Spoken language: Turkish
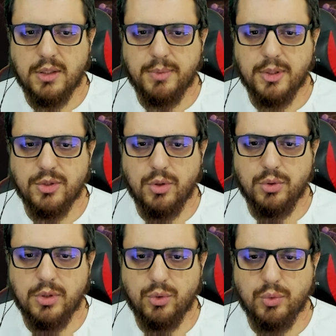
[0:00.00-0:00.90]
Parçanın
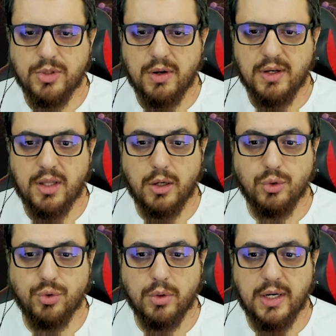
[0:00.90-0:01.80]
öldüren tüm canavarlar daha
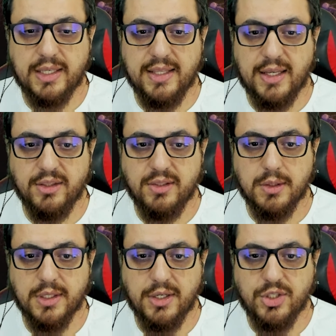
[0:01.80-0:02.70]
güçlü olarak yeniden
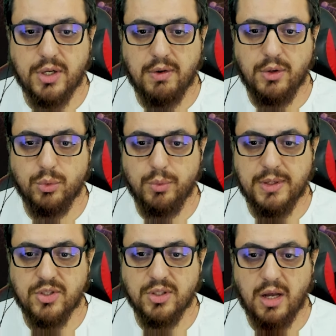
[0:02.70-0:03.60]
dirilir. Yeni canavarları
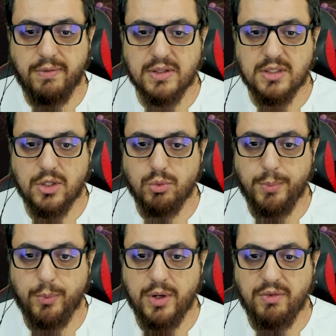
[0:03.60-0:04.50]
öldürmek için daha fazla
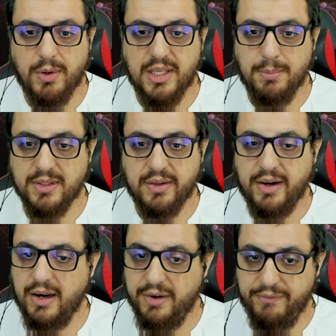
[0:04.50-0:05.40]
tecrübe puanı ve iyi
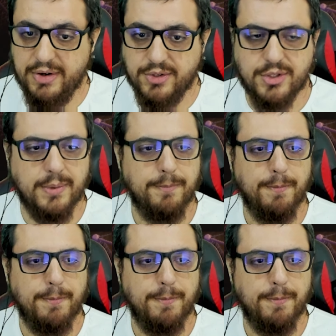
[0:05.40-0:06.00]
materyaller verir.